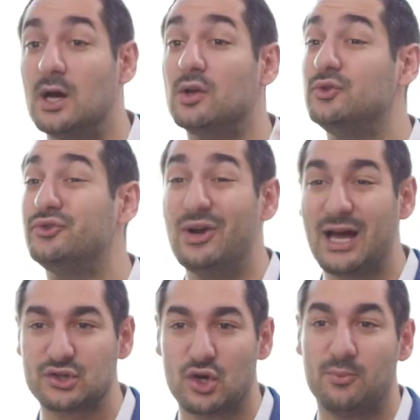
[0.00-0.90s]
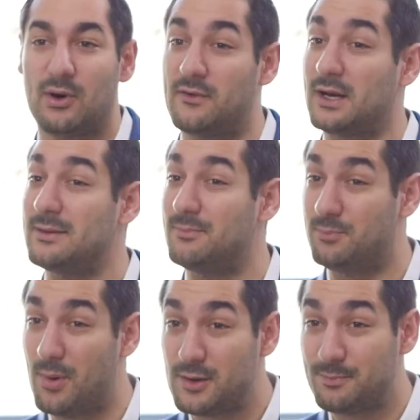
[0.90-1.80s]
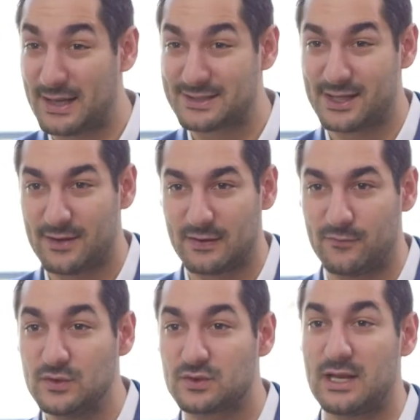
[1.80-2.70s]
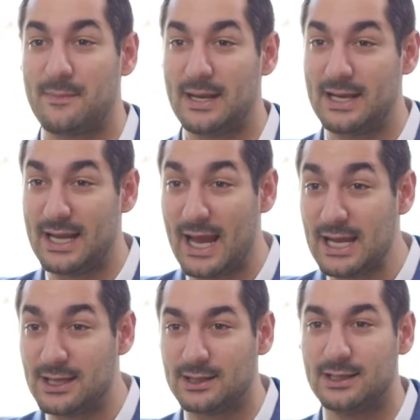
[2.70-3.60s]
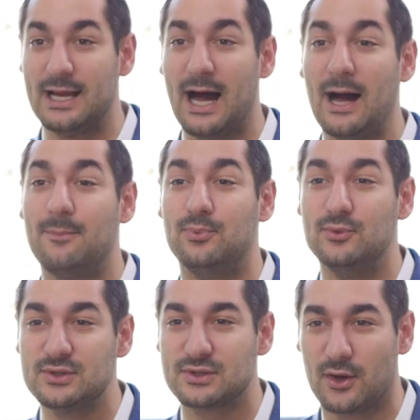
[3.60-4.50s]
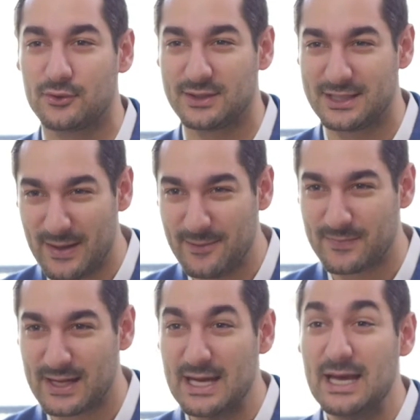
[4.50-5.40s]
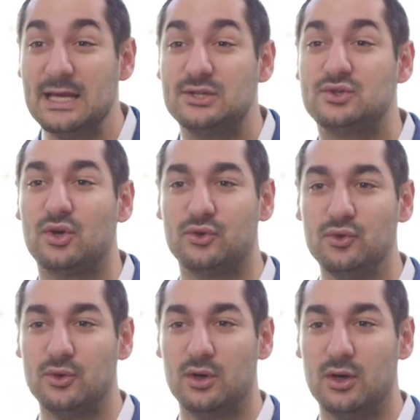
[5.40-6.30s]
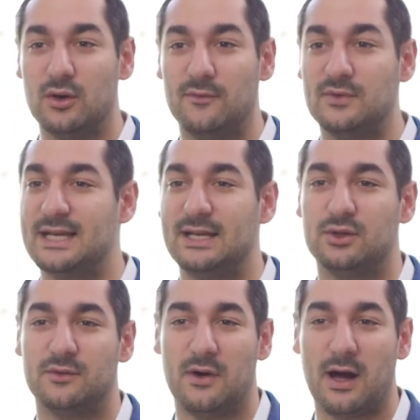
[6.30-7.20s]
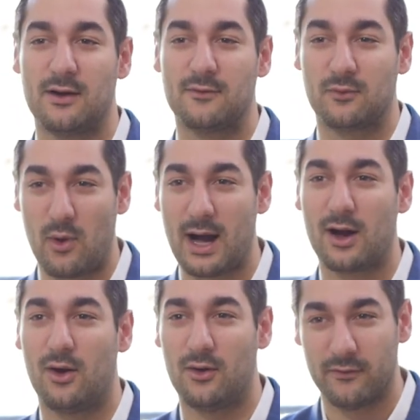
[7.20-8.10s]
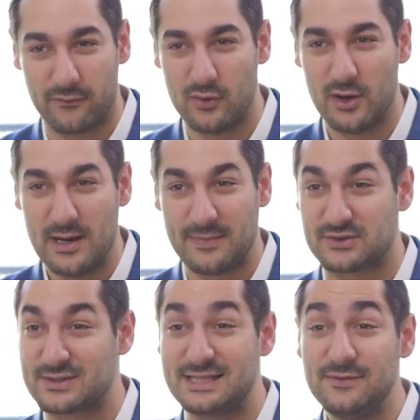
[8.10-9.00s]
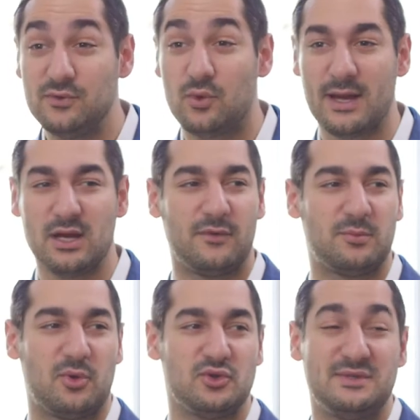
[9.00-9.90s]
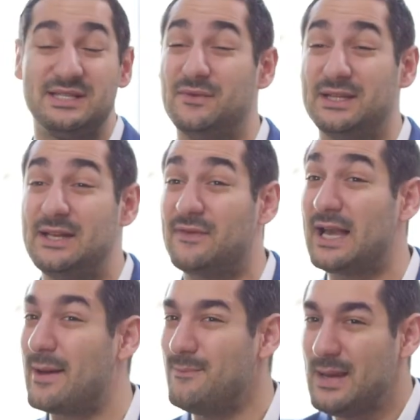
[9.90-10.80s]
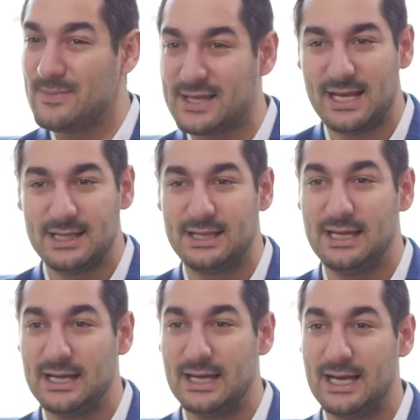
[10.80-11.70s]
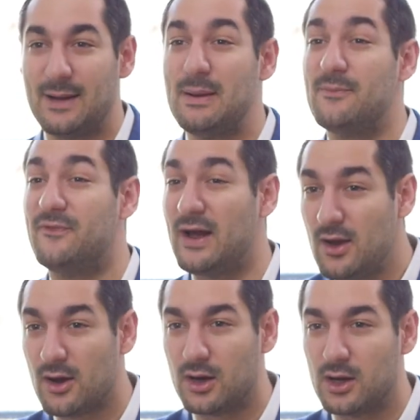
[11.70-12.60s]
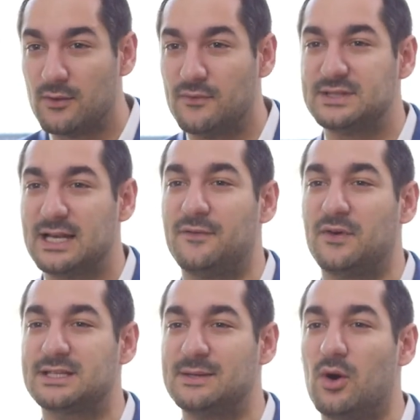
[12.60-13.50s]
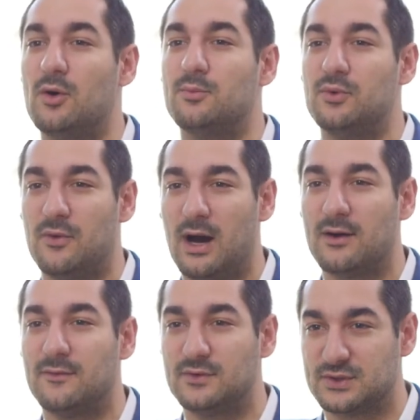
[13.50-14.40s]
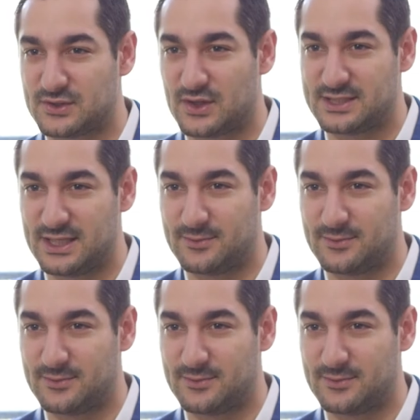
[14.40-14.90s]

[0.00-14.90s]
de l'argent pour avoir les bonnes personnes avec vous, ce qu'on appelle les A, les A+, entre guillemets, et surtout, vous allez devoir croire en vous. Parce que si vous croyez en votre produit, si vous délivrez la même qualité, la même valeur, vous allez forcément pouvoir vous en sortir.